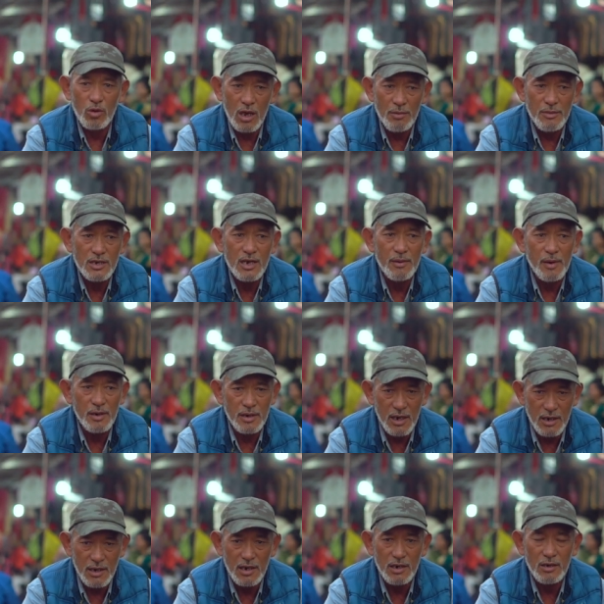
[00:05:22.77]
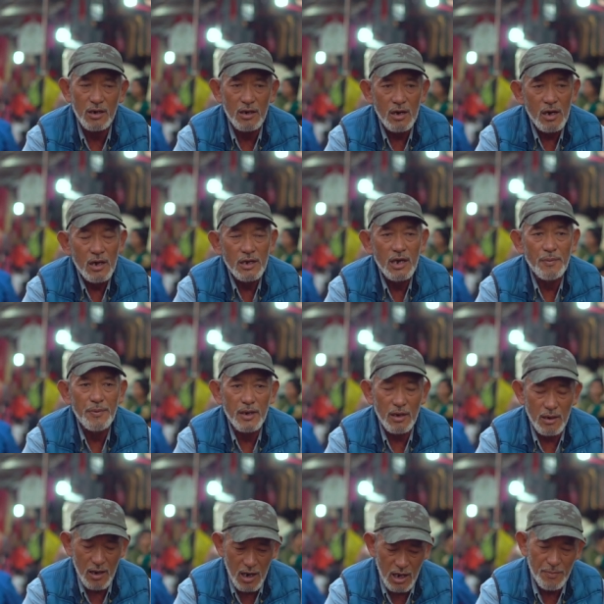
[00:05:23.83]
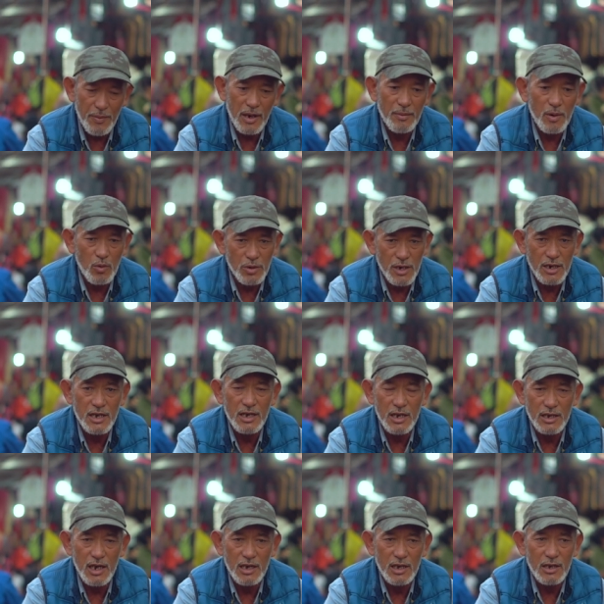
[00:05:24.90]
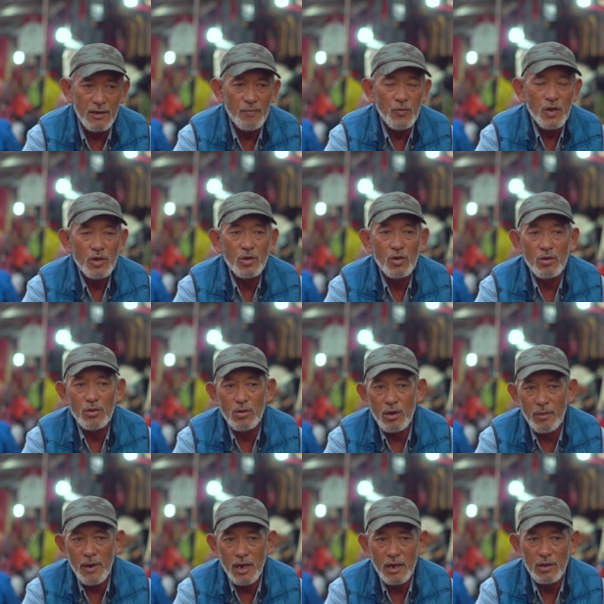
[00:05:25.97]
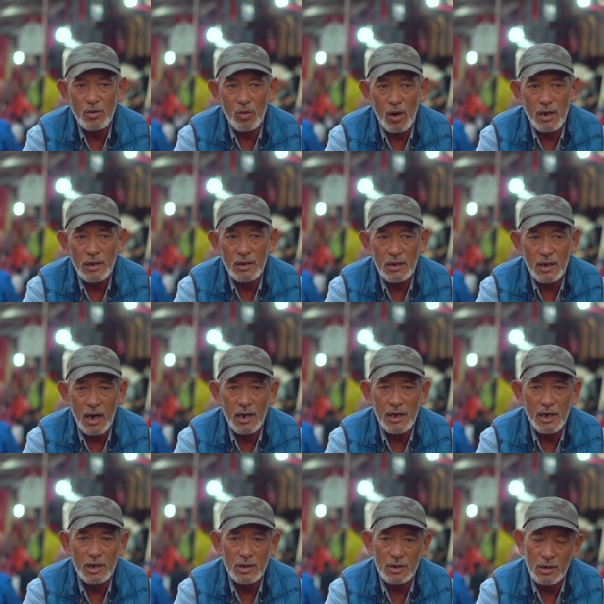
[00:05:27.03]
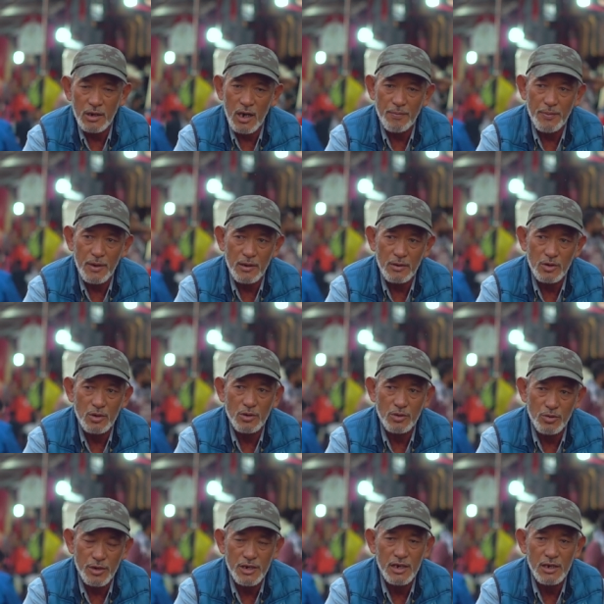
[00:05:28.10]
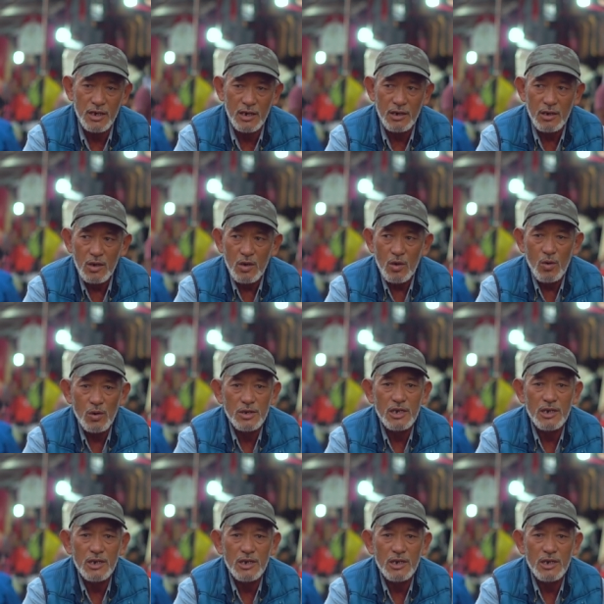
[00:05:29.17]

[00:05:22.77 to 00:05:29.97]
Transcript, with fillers: गोदाम में सामान रखना या फिर अरे परे में कुछ ऐसे ही निकल जाते हैं तो हमारे दुकान लगाने का यहाँ पे जो ड्यूरेशन है वो